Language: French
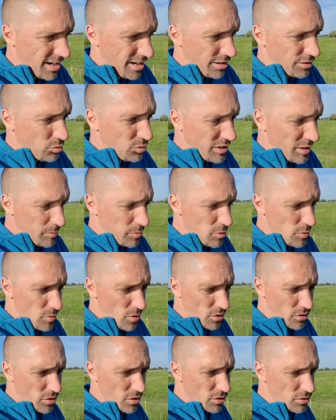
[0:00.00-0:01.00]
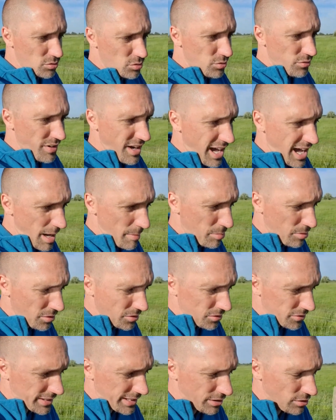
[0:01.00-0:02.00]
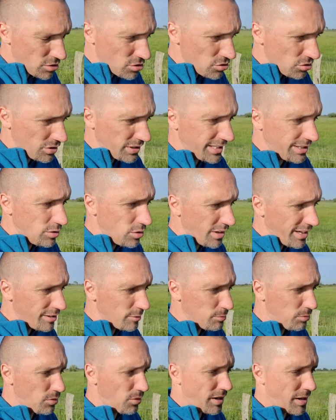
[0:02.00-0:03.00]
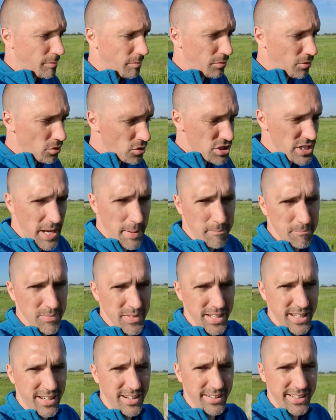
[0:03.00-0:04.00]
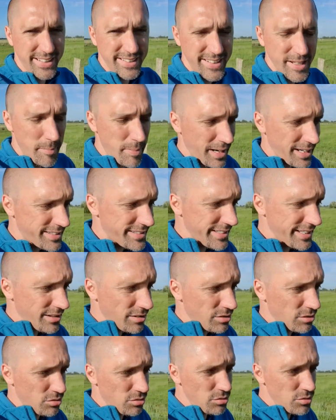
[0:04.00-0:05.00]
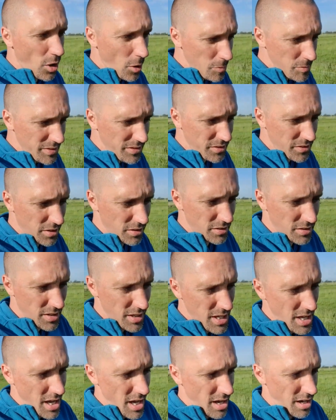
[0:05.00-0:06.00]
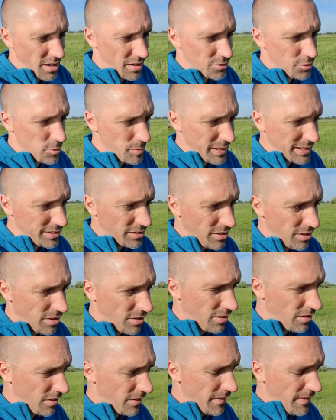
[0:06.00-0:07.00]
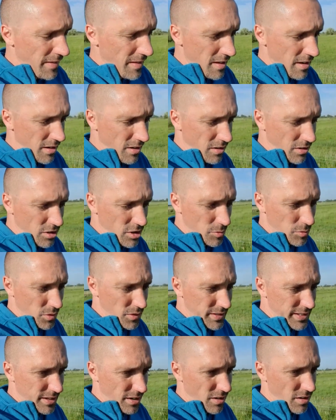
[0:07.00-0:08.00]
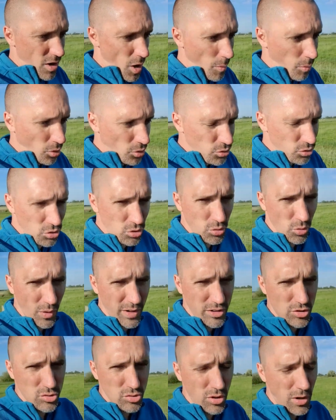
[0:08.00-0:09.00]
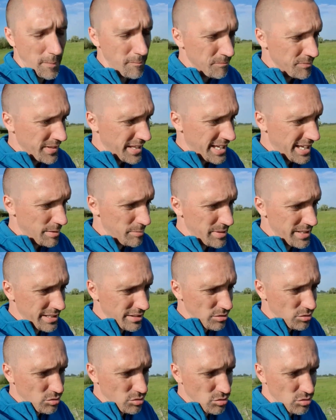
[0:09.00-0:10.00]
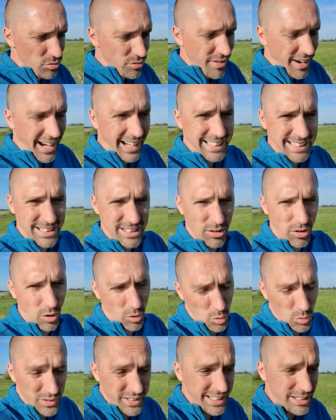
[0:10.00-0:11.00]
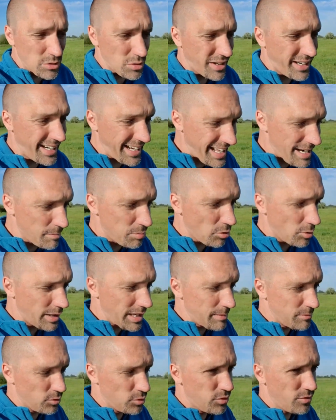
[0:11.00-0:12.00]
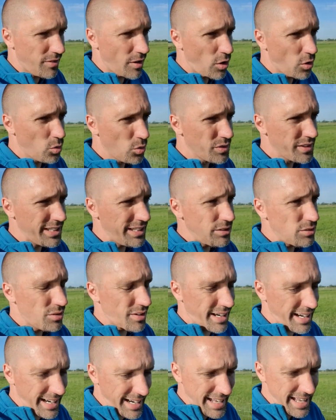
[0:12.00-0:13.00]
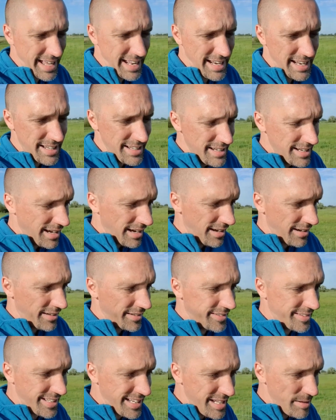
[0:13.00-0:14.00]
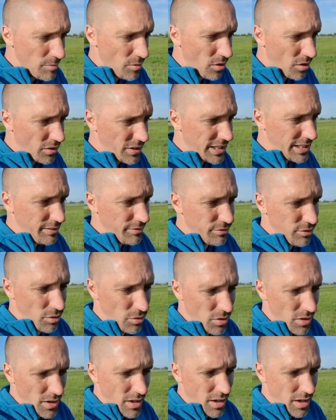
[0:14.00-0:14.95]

tout simplement que quand tu vas apprendre quelque chose qui correspond à un projet qui t'appartient, que tu ambitionnes de mettre en, comment dire en production un jour, eh bien tu vas rencontrer de réels problèmes, tu vas rencontrer de réels éléments qui vont